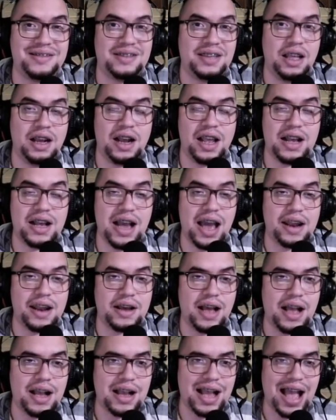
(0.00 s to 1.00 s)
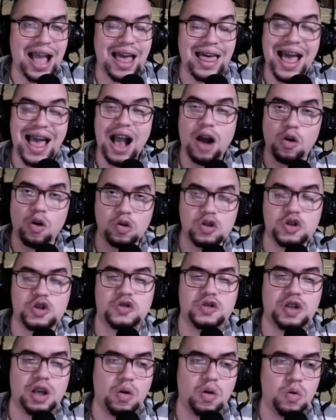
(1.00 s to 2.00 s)
se recarga cada
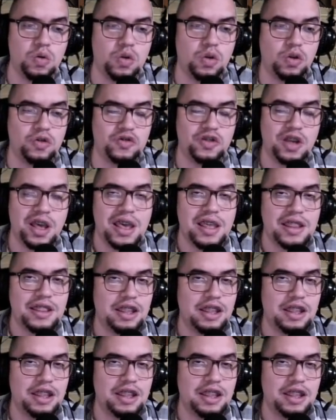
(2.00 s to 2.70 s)
8 segundos.